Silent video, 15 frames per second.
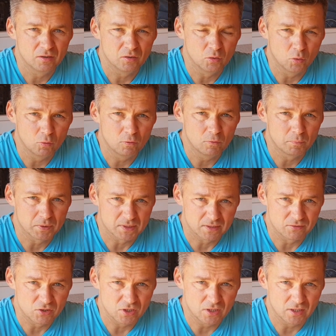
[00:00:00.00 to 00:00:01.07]
нового
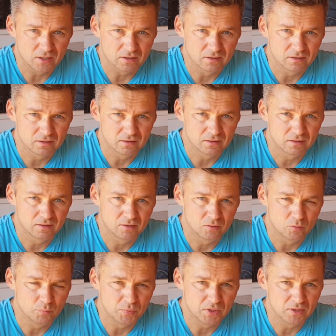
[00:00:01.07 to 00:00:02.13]
поставщика.
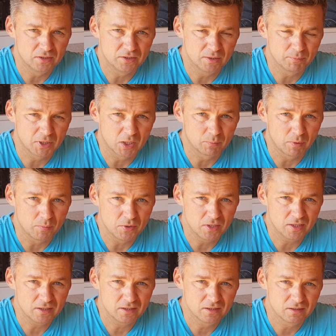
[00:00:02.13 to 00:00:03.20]
Перед тем, как
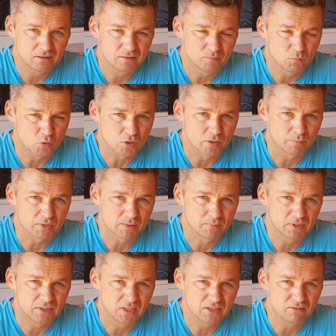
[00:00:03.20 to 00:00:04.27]
поменять, можно
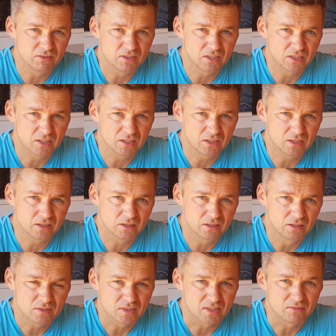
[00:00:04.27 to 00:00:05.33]
посмотреть в интернете,
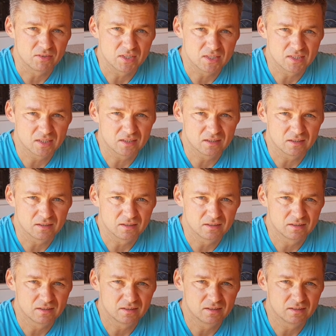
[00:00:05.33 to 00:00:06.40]
сравнить цены
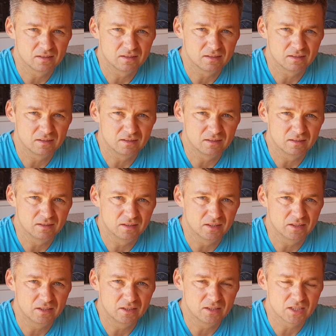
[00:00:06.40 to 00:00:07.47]
и
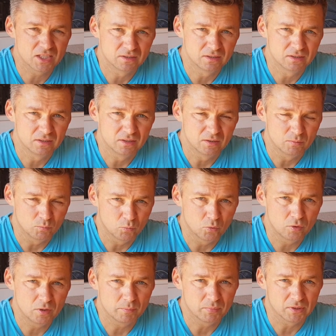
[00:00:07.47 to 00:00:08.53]
найти для себя
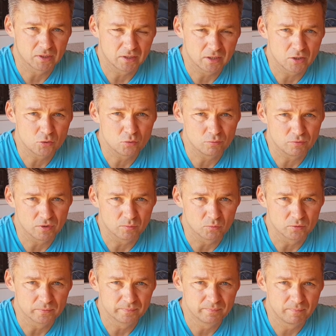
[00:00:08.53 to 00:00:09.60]
более подходящую
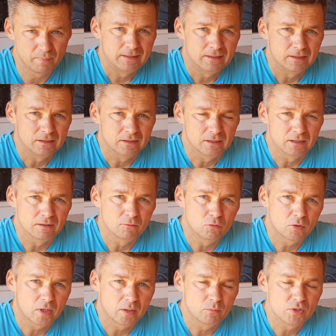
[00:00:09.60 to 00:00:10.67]
фирму.
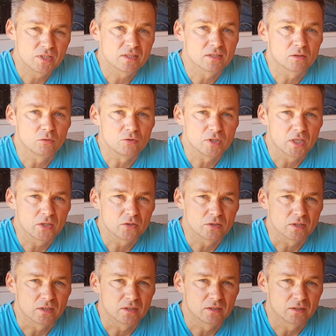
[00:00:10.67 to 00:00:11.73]
Договоры обычно
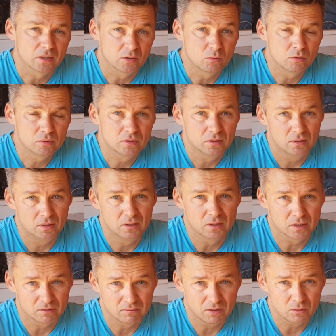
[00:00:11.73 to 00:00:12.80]
заключаются на год или
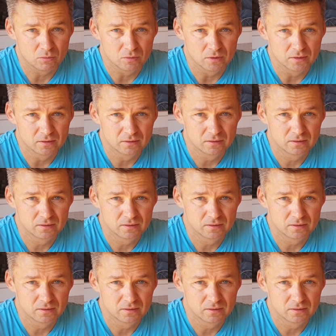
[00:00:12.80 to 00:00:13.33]
на два года.